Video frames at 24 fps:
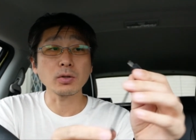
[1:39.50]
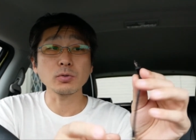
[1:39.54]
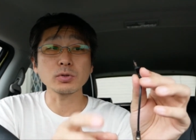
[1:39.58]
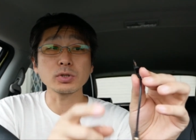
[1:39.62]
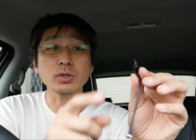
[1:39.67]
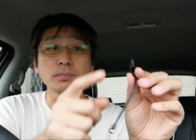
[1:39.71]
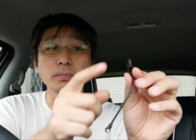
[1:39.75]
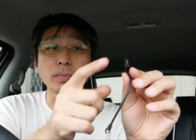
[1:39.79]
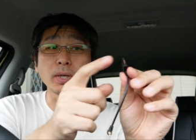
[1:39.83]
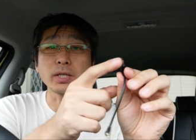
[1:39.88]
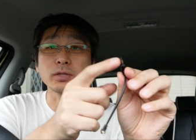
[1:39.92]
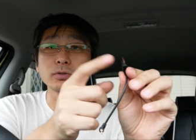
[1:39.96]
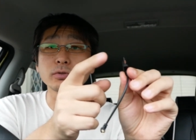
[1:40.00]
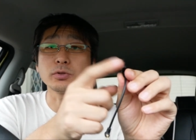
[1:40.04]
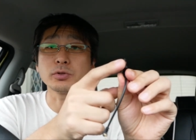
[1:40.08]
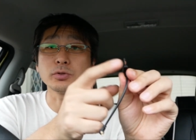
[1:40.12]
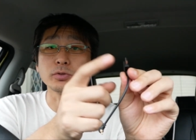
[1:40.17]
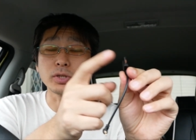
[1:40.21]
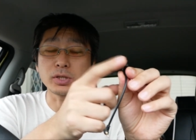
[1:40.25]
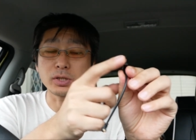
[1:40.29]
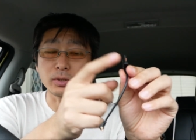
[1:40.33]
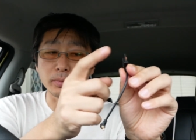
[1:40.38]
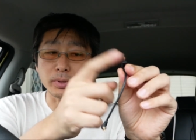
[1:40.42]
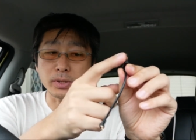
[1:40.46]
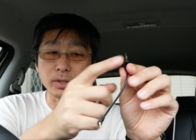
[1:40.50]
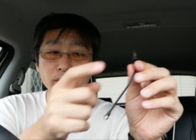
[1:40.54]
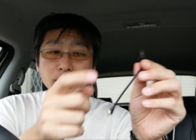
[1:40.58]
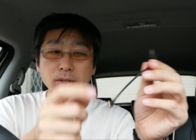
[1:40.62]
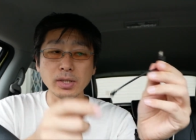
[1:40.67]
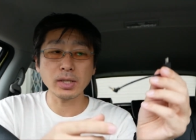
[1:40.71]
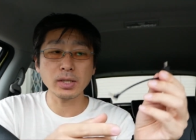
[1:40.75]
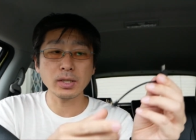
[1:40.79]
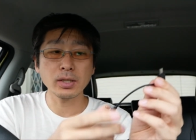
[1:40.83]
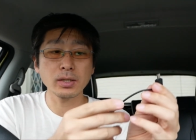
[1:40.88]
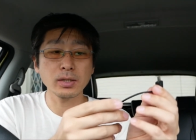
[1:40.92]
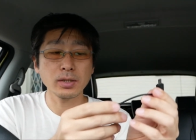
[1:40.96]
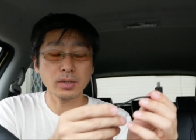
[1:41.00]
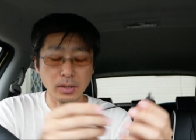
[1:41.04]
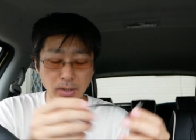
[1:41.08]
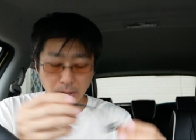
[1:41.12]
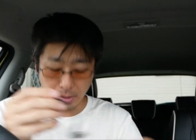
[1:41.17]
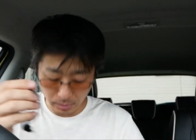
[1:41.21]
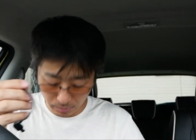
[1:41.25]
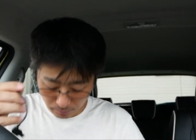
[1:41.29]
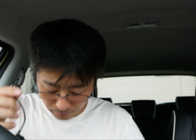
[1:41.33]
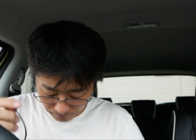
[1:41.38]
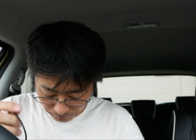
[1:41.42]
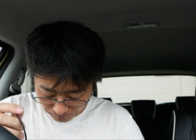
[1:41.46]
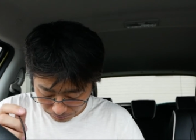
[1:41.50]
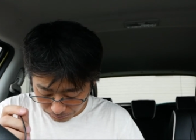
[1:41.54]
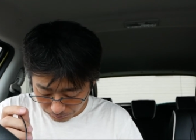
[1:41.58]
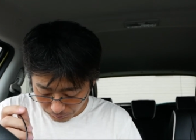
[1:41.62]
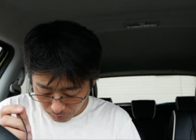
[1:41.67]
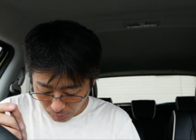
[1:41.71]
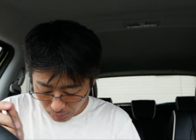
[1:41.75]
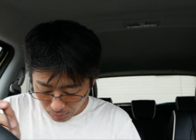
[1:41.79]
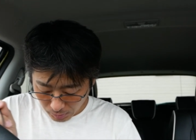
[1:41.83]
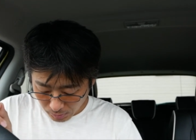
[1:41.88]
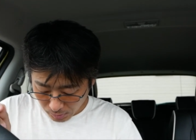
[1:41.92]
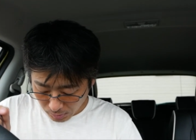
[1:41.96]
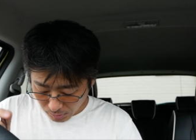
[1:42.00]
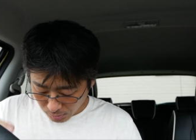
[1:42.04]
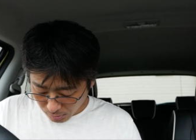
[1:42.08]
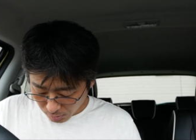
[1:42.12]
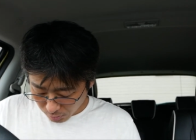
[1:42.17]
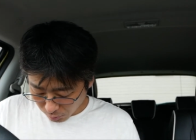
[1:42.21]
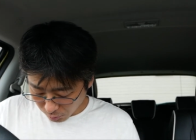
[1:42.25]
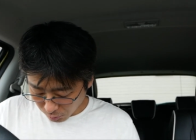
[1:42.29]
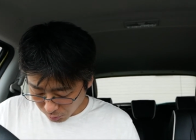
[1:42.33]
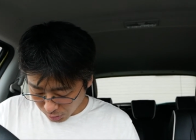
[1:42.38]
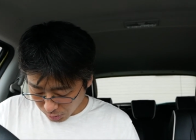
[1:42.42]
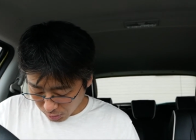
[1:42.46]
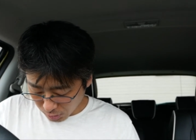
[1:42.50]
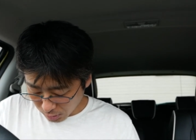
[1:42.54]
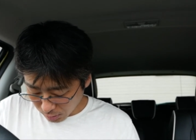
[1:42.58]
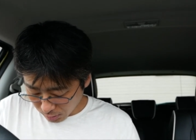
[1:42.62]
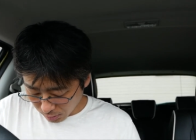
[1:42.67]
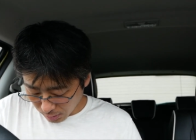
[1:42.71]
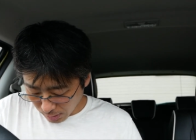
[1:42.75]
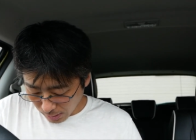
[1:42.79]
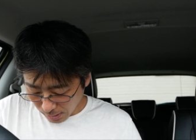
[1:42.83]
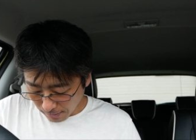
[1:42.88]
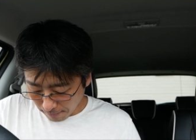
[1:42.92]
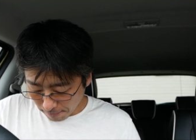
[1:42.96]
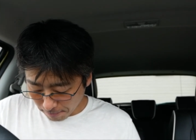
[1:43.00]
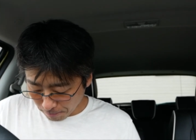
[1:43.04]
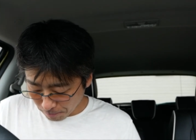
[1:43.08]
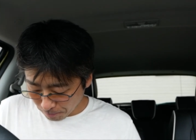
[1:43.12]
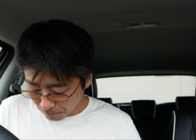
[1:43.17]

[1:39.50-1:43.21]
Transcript: これマイクロ USB ですね。はい。そして、